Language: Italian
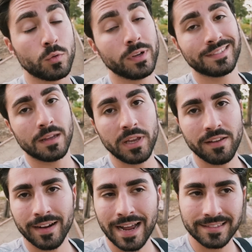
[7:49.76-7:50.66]
questa mini
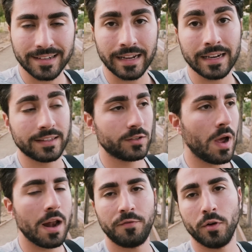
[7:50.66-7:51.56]
vacanza ringrazio
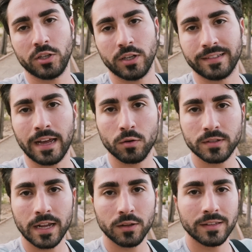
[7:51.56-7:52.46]
Alfio che ci ha
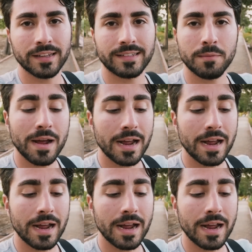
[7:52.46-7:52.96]
scarrozzato a destra e a